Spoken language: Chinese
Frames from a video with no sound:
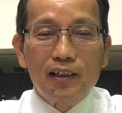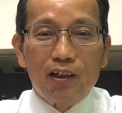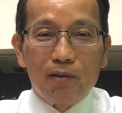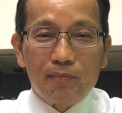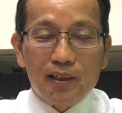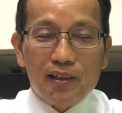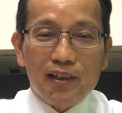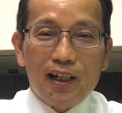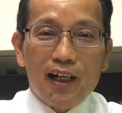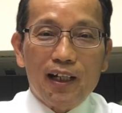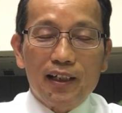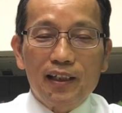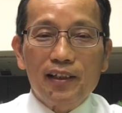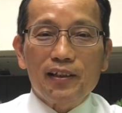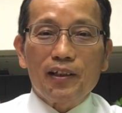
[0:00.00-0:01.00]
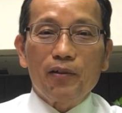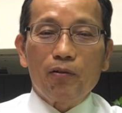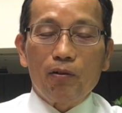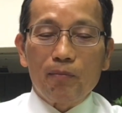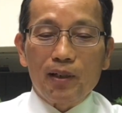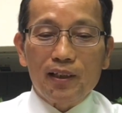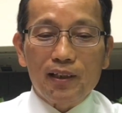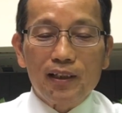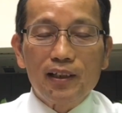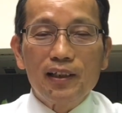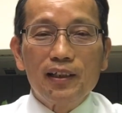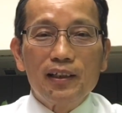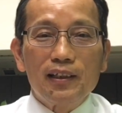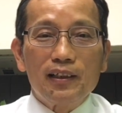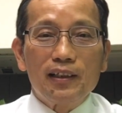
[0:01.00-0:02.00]
我们的家因着我们
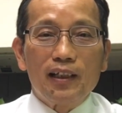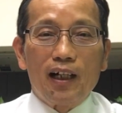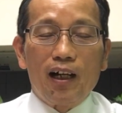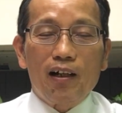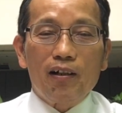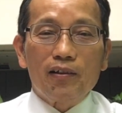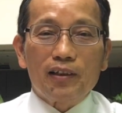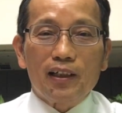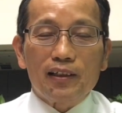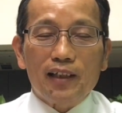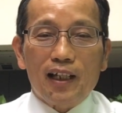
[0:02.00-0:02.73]
好好的